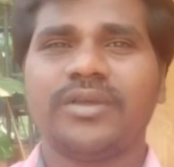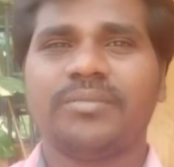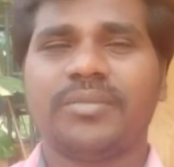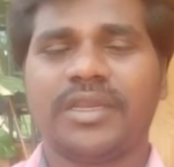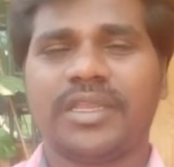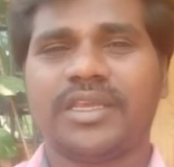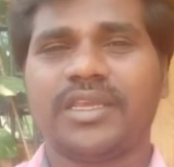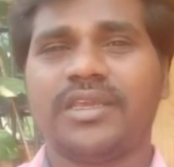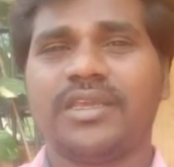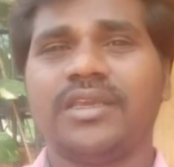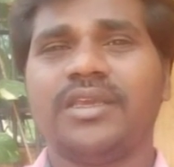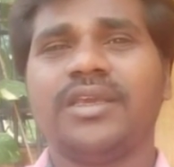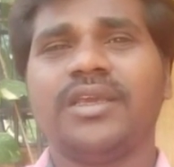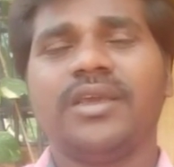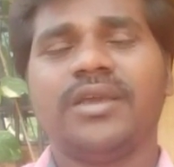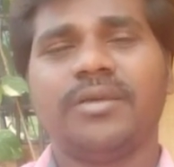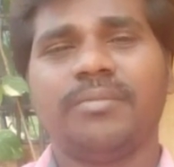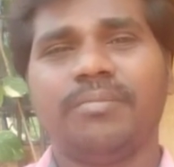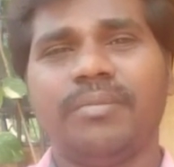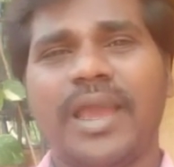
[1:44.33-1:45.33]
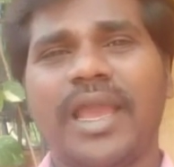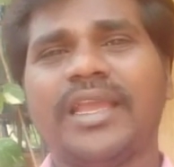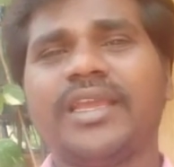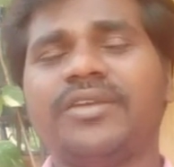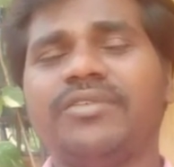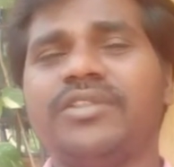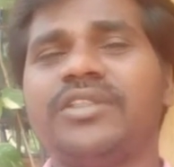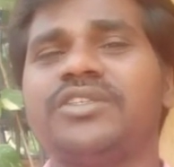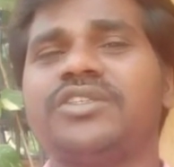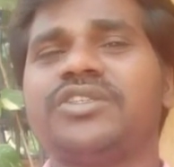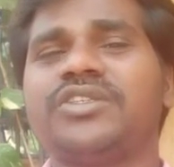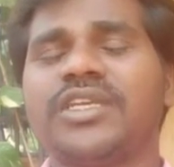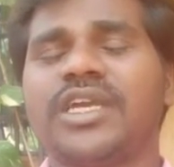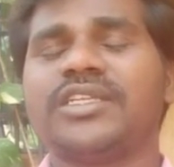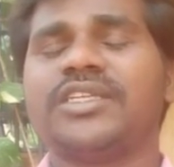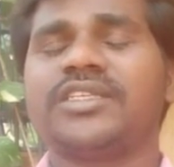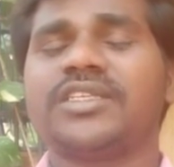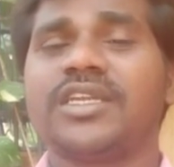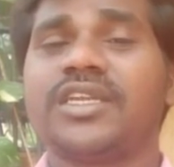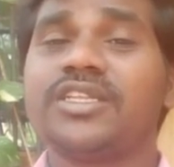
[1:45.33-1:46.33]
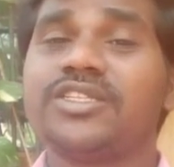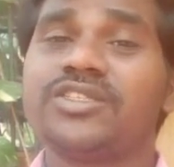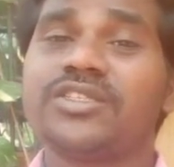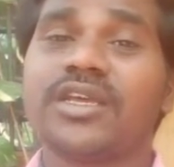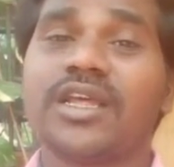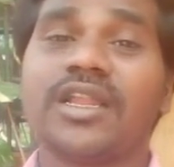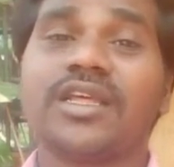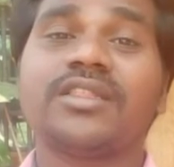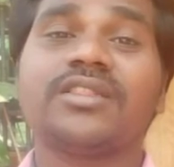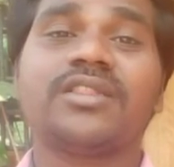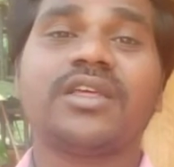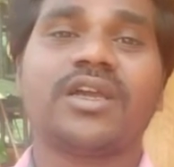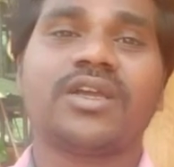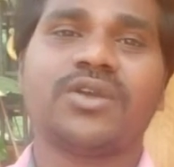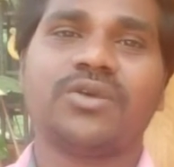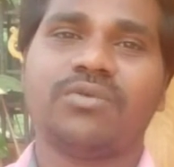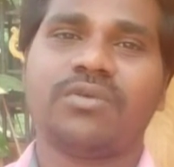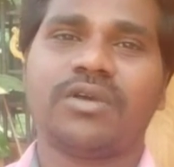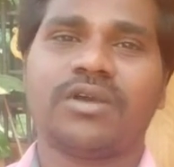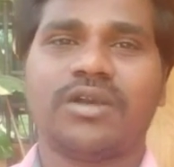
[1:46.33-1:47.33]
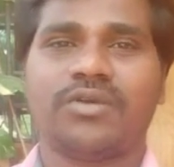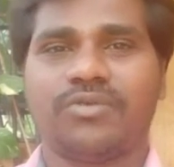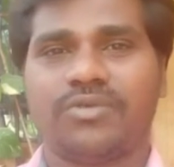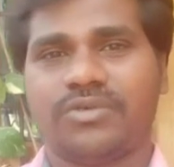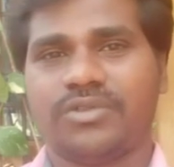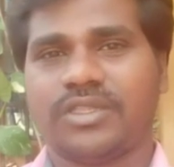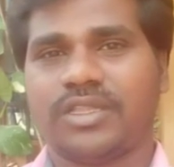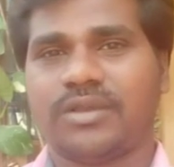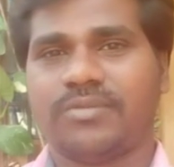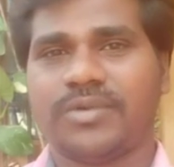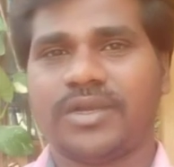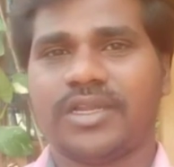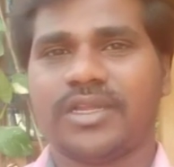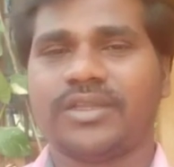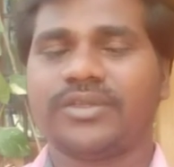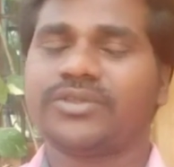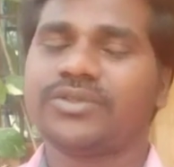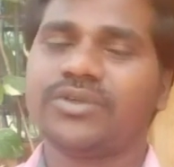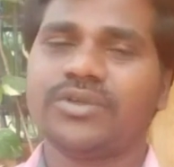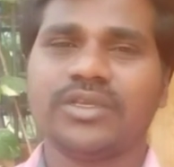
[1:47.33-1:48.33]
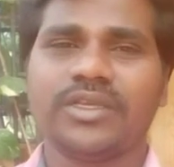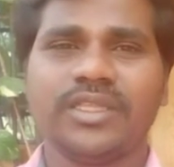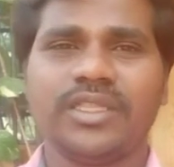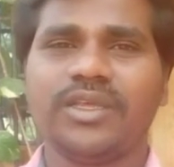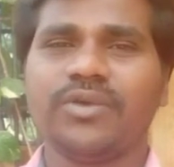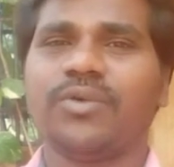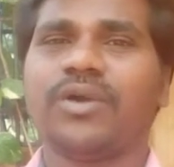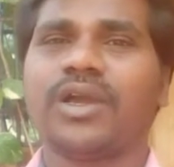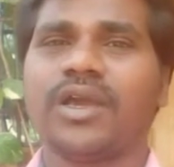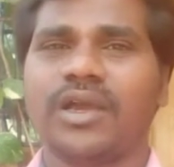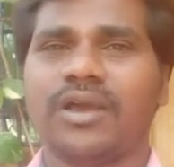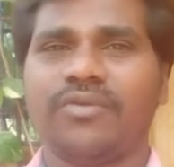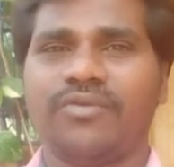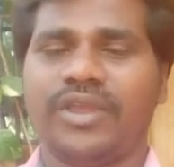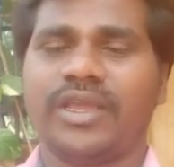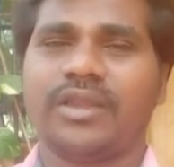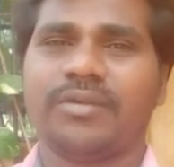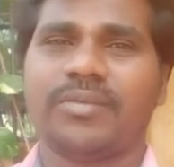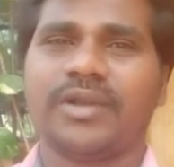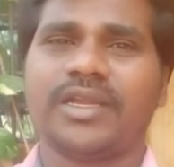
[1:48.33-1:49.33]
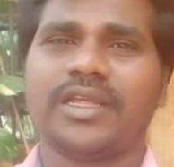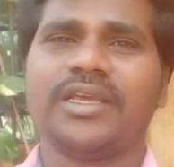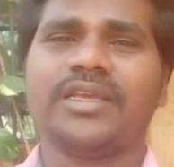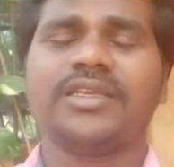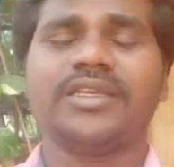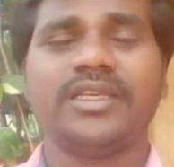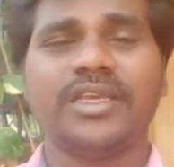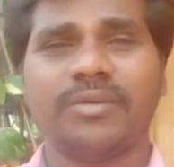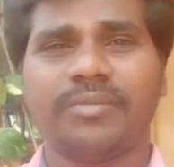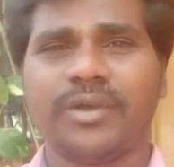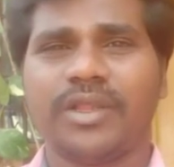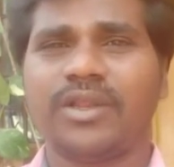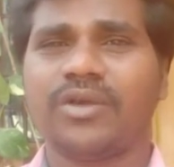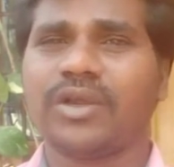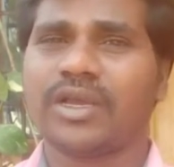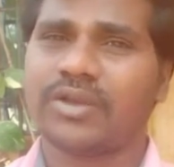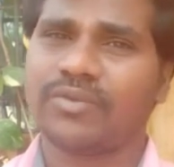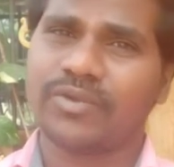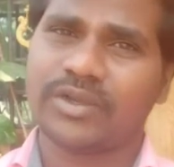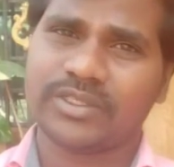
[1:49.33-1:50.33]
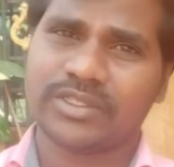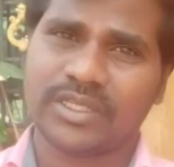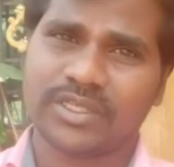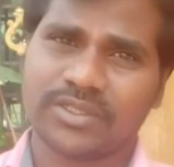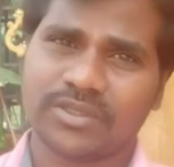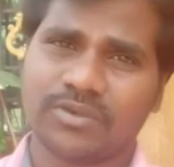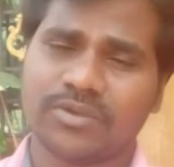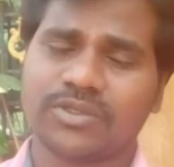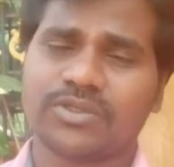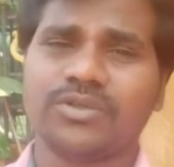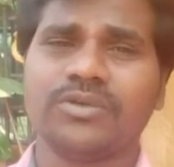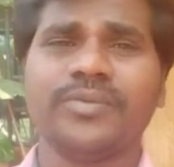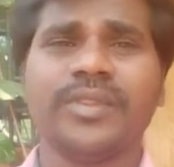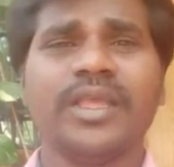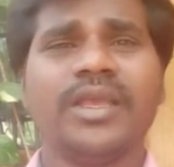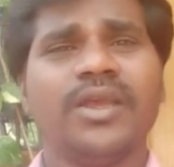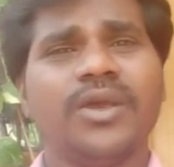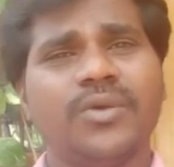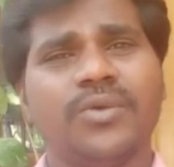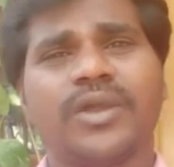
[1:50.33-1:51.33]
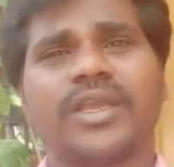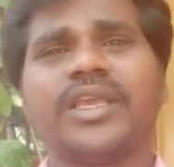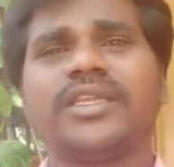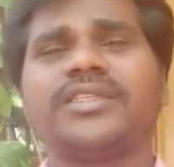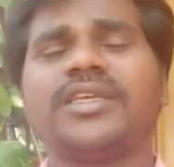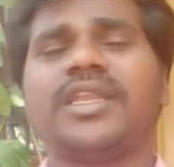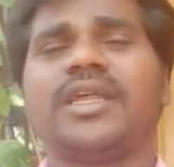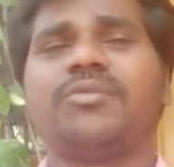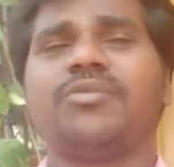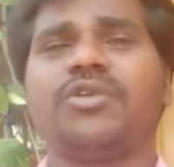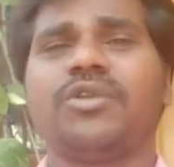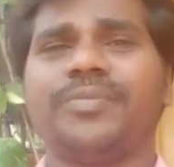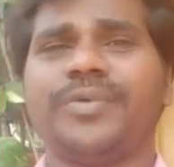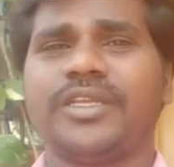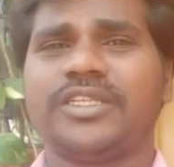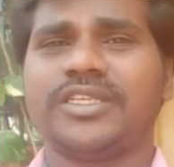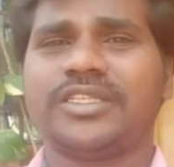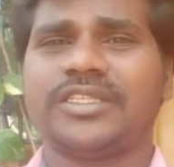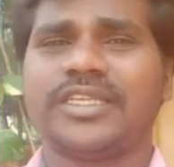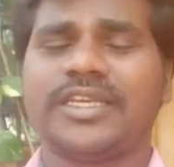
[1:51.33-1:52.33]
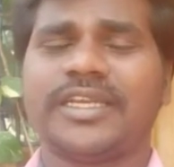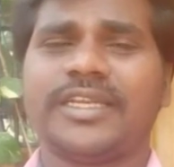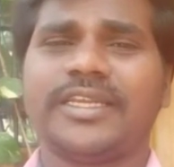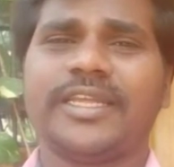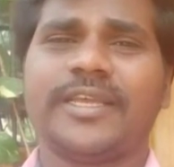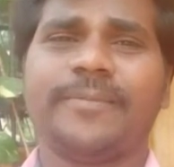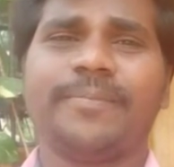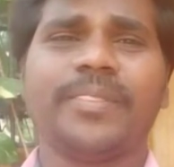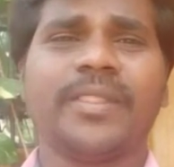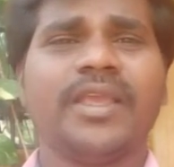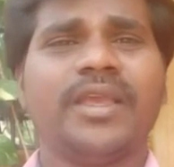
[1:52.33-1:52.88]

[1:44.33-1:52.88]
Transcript: మనకి బ్యాంక్ విధించే ఛార్జెస్ కంటే చాలా తక్కువగా ఉంటుందన్నమాట సో ఇది ఒక వే అనమాట ఈఎంఐలో కన్వర్ట్ చేసుకోవచ్చు ఒకేసారి అమౌంట్ పే చేసే కంటే